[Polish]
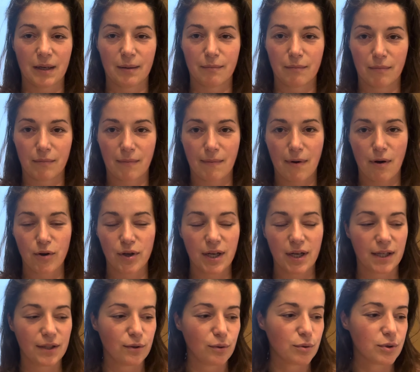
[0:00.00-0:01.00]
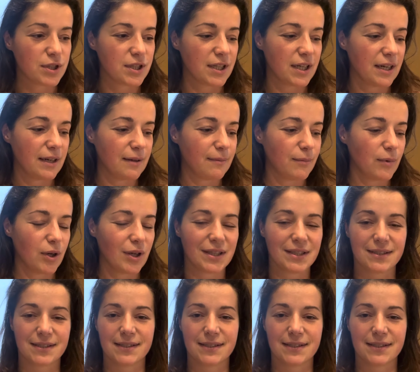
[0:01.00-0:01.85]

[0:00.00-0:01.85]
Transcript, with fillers: moja dusza, moje